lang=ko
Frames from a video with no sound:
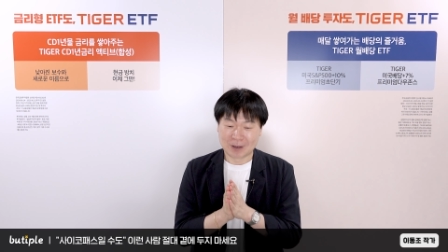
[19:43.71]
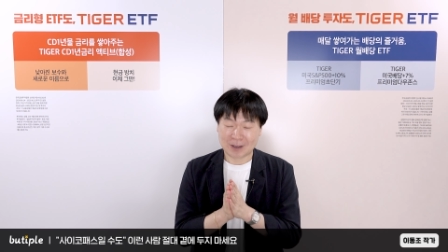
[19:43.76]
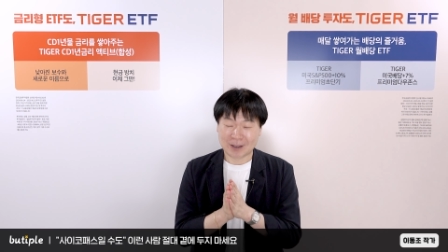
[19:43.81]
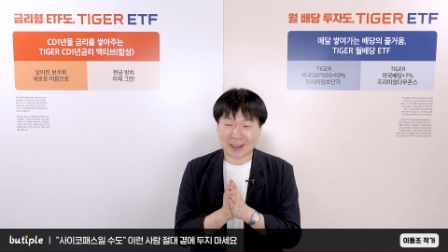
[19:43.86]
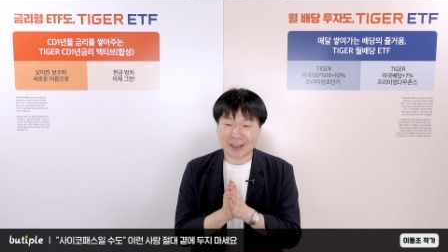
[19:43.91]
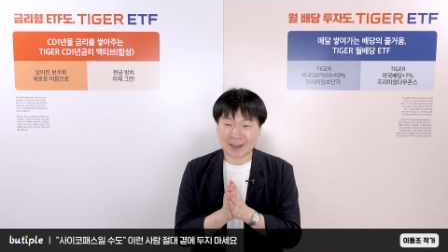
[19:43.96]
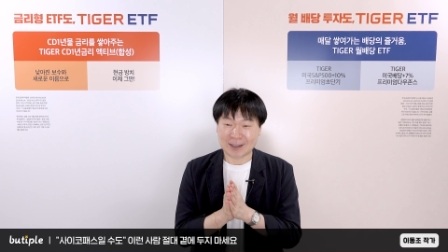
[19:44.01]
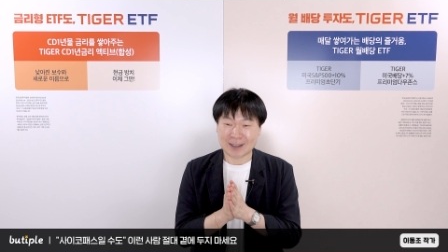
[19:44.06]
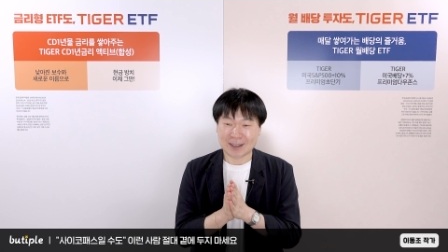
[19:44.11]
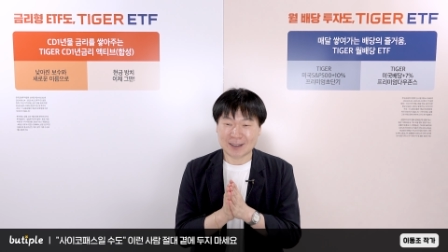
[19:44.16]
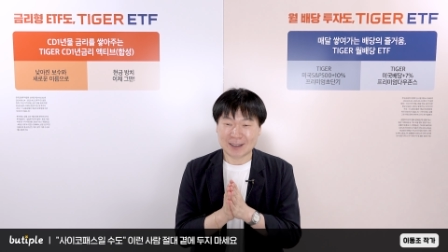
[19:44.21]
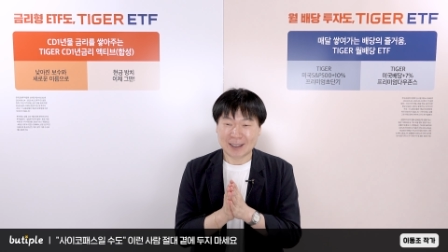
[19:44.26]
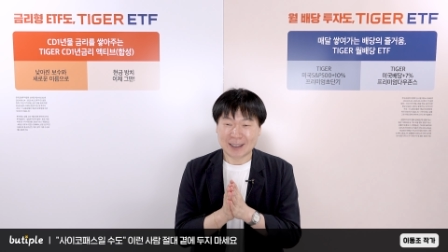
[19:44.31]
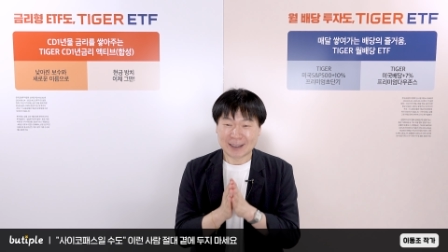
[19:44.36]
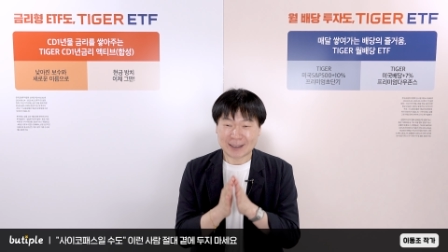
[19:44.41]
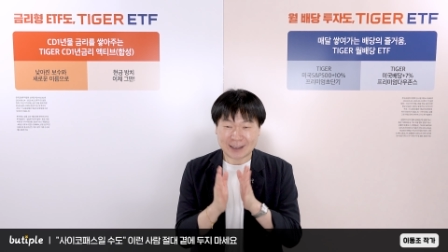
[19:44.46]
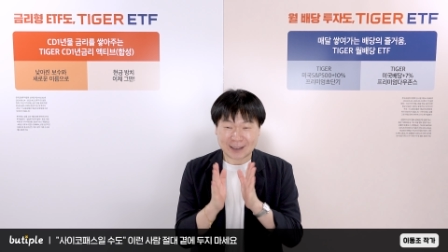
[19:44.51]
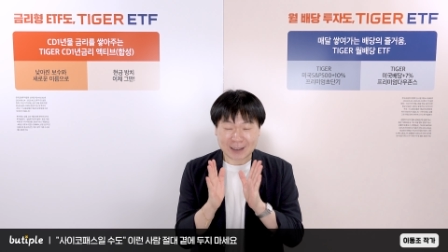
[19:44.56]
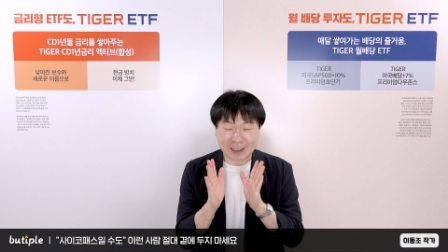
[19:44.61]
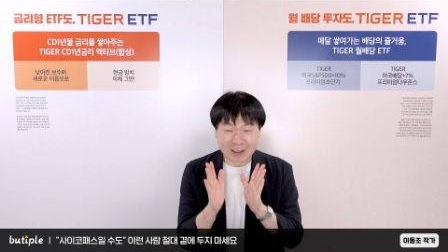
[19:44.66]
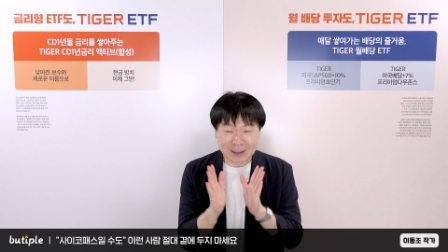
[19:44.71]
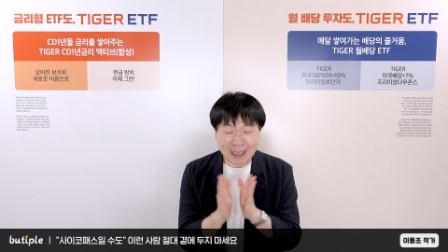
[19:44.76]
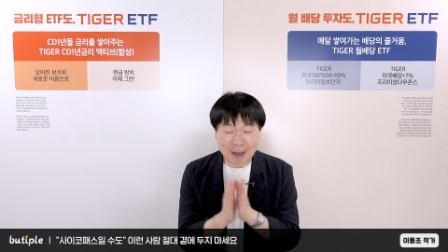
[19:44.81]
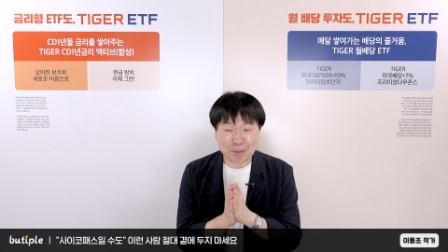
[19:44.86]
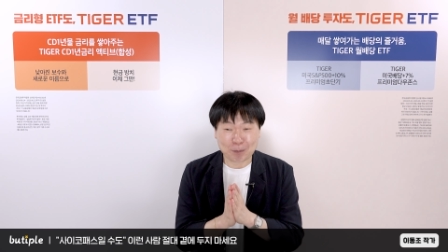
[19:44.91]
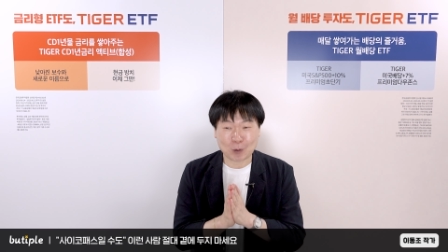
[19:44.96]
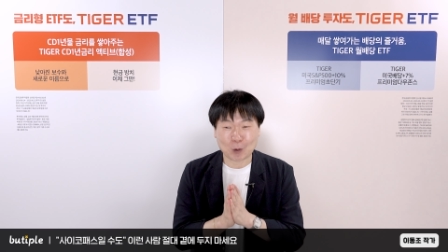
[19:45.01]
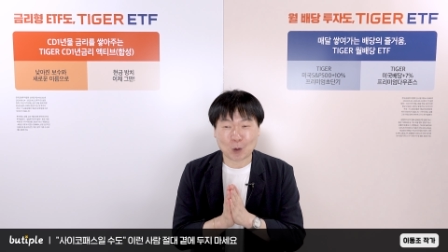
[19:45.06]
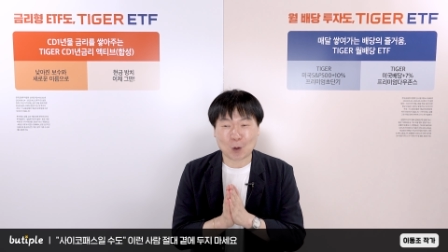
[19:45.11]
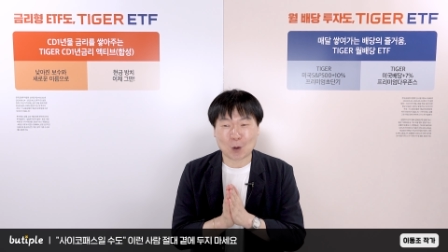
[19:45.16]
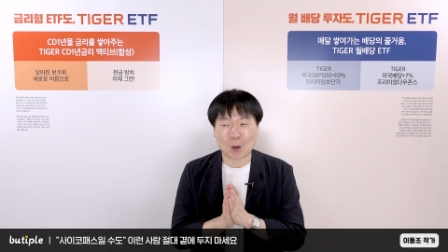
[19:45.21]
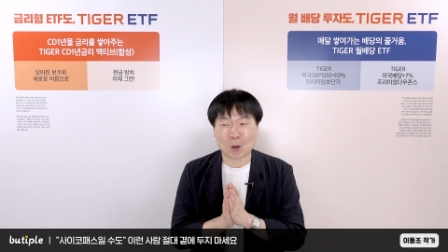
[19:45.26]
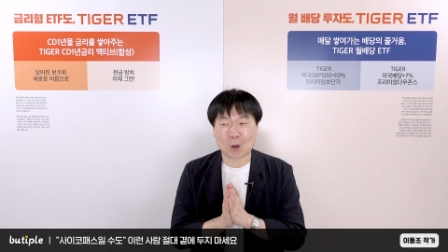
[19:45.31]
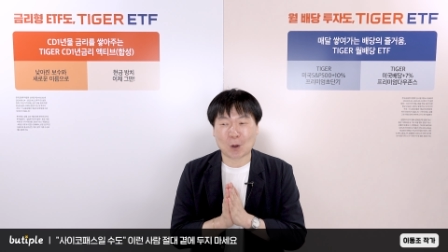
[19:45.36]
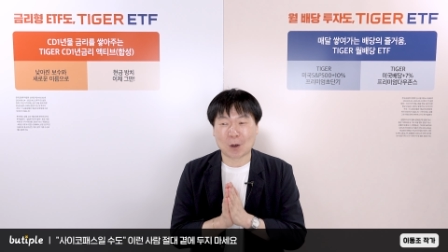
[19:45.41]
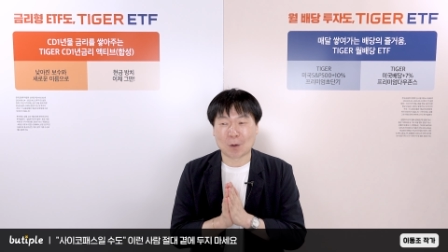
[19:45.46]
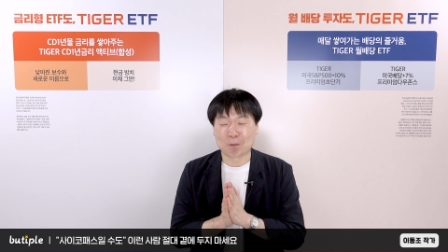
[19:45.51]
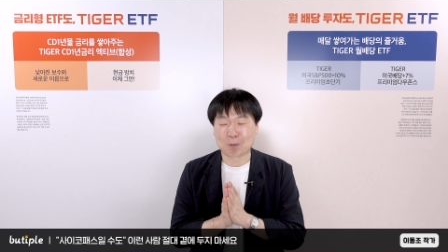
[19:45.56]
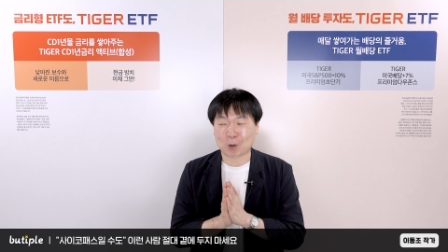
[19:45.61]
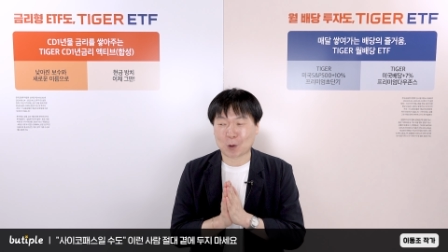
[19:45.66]
그래서
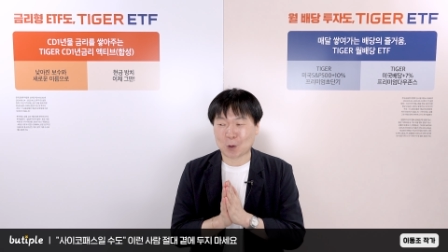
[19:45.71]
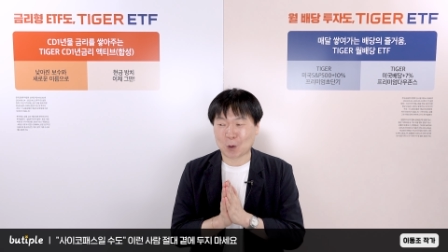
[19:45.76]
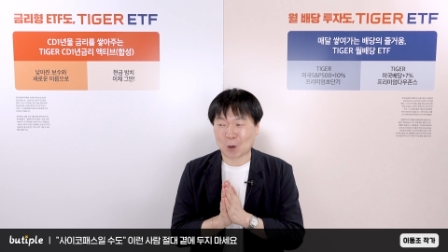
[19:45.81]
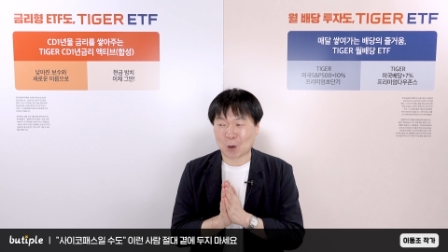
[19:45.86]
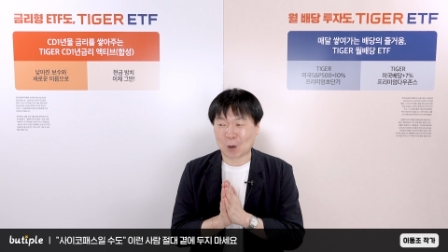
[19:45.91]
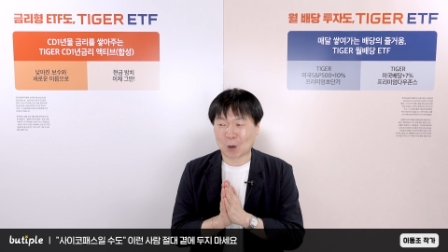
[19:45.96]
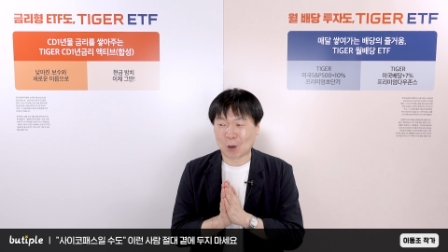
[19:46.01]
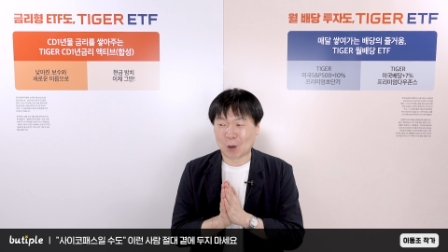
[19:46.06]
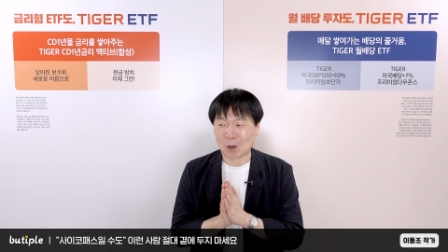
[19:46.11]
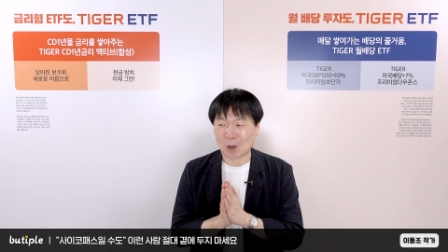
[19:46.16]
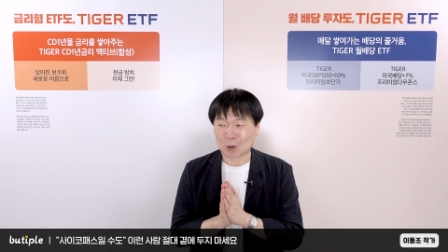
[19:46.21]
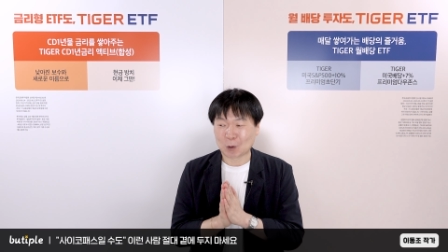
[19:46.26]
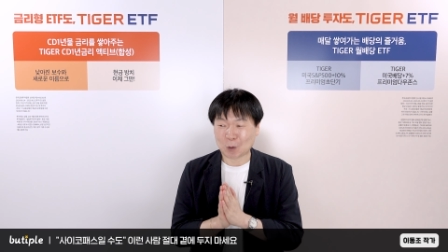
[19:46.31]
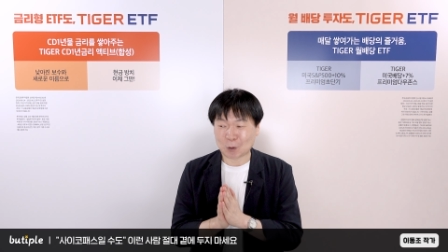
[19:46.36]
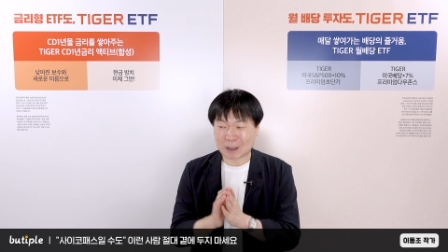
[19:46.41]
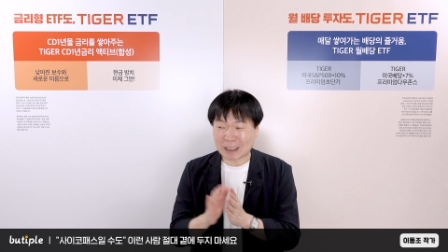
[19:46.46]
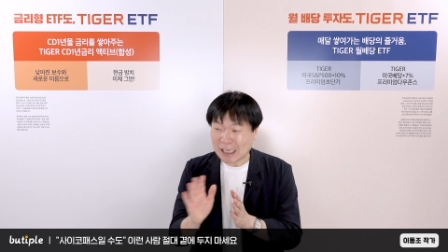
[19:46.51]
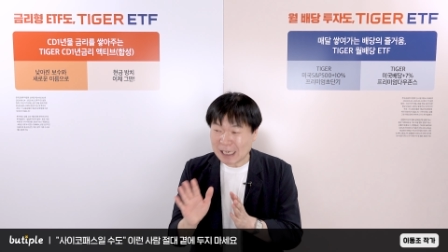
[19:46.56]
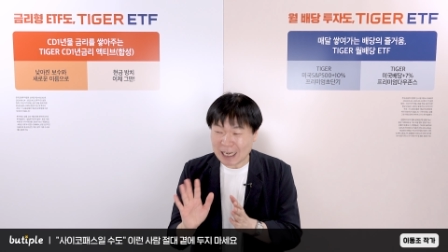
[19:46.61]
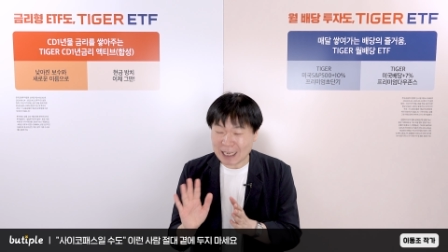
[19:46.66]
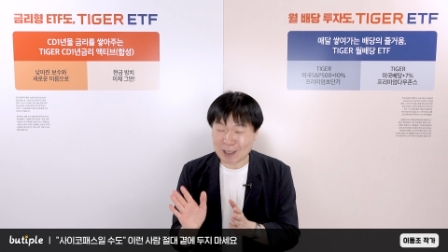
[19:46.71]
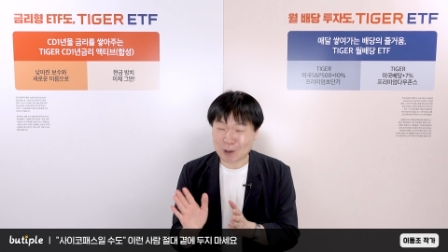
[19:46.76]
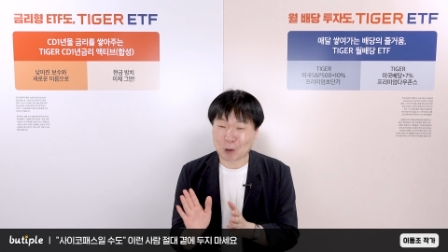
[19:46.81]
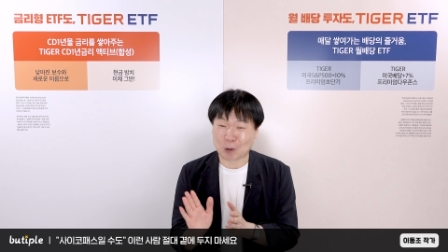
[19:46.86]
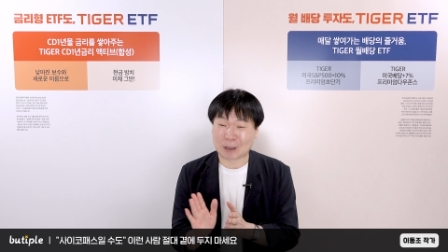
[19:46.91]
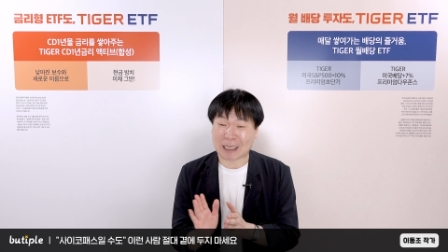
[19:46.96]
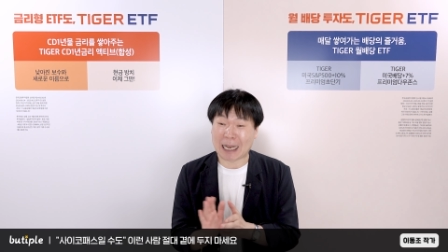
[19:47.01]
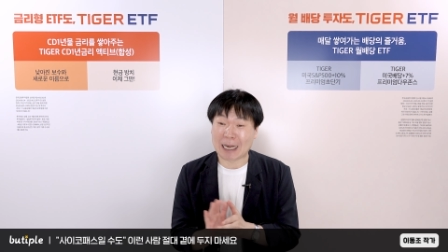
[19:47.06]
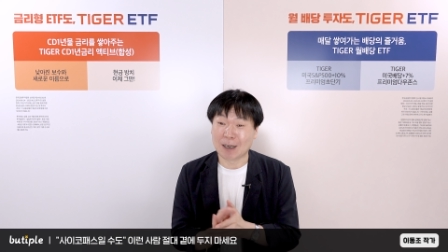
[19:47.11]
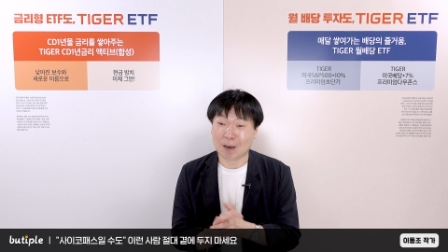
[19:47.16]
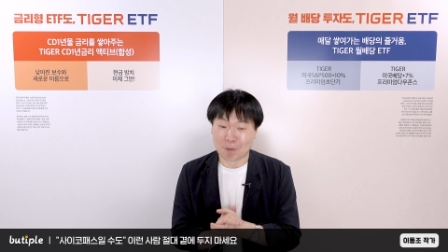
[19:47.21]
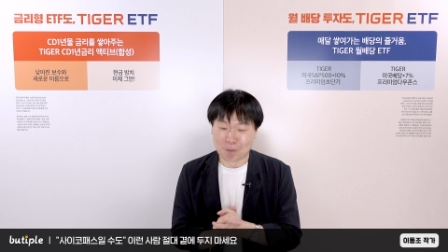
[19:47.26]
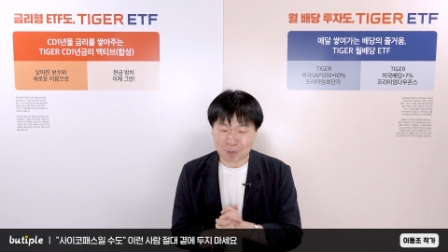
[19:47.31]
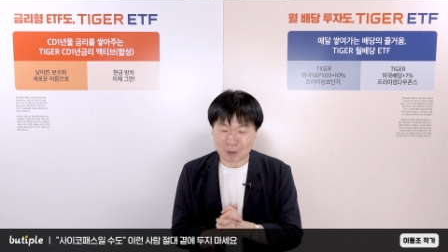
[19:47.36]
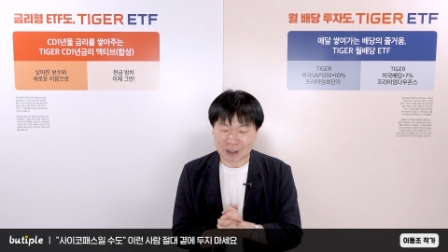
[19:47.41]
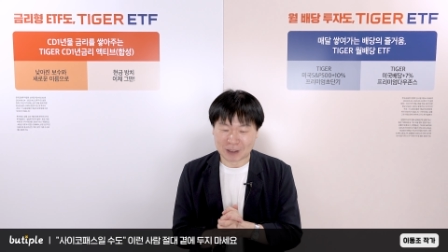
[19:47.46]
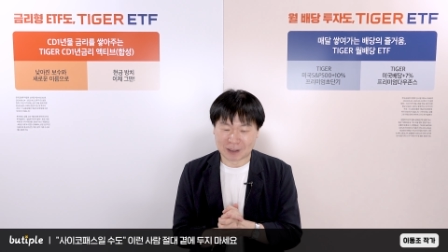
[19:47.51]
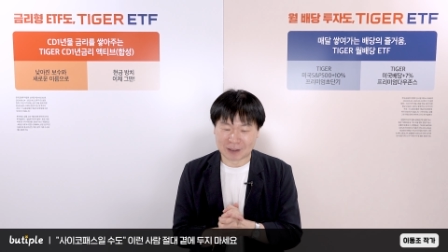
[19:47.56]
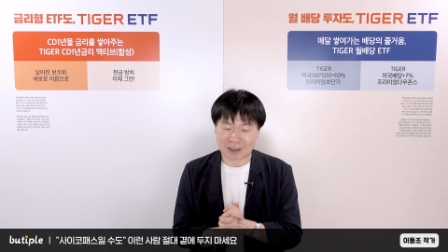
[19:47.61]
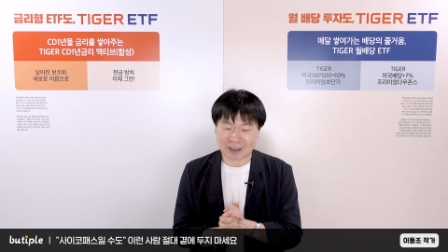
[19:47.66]
정답도 없고 또 진리도 잘
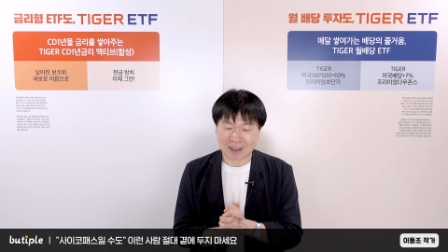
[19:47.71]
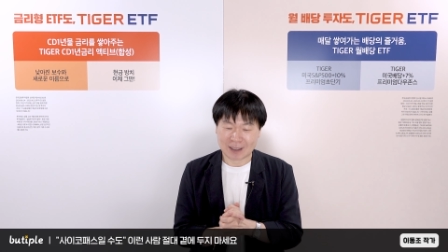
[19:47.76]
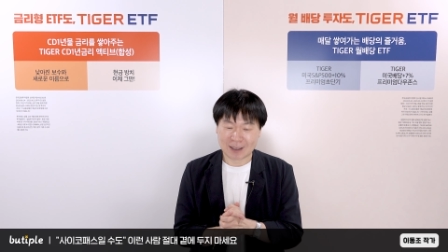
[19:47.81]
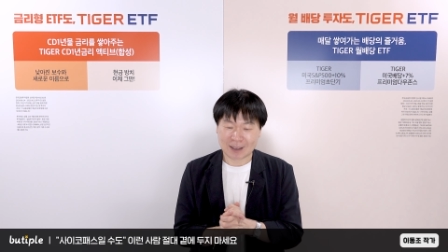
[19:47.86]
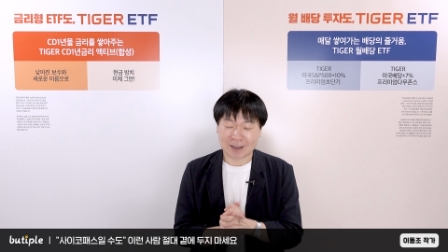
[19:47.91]
없는